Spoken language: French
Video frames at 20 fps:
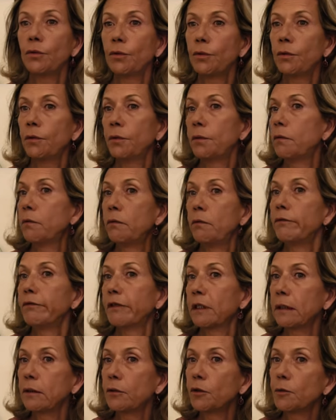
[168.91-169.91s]
une
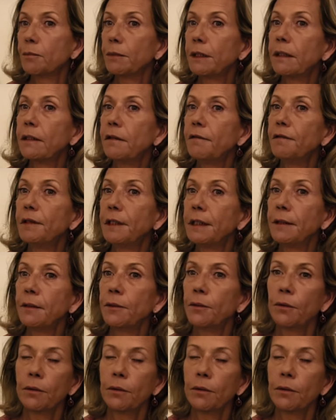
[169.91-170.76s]
façon spécifique